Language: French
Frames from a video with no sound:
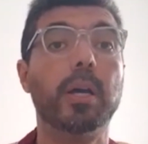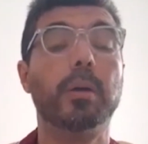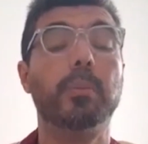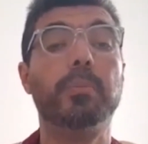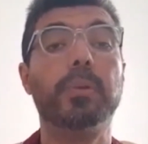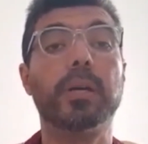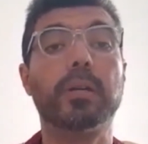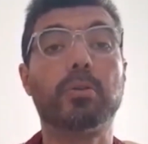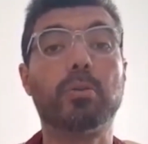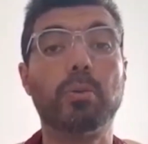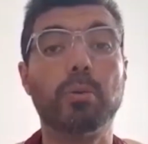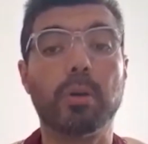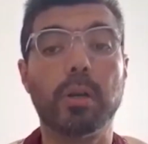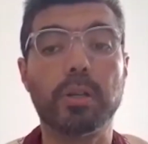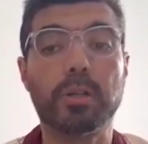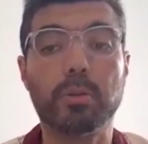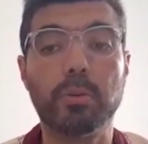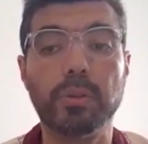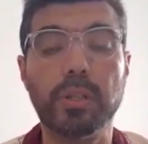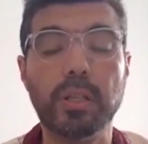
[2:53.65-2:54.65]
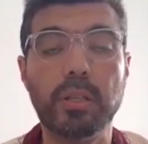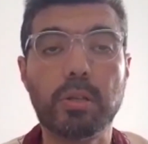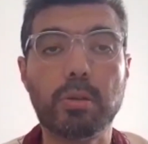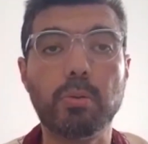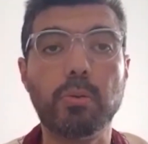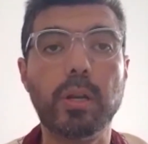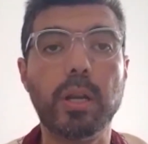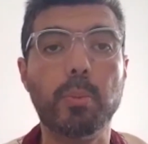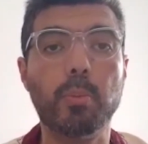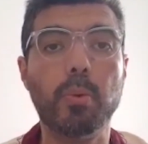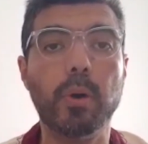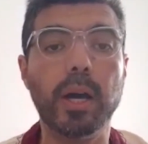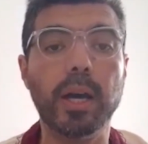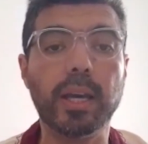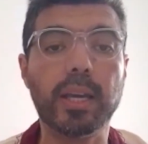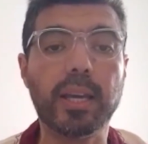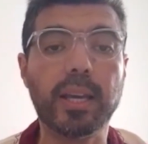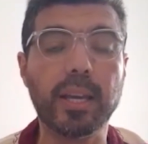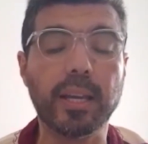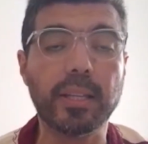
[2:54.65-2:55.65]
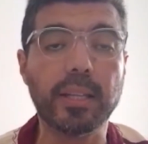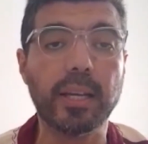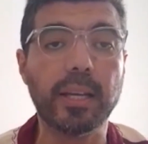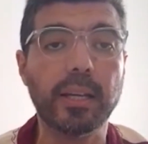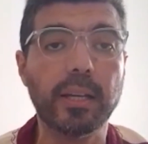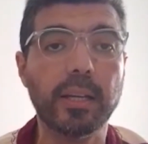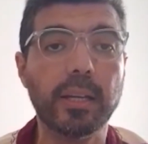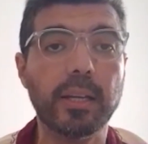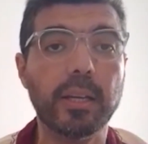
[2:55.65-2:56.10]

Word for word: Bien sûr, lorsqu'on dit sunna mu'akkada,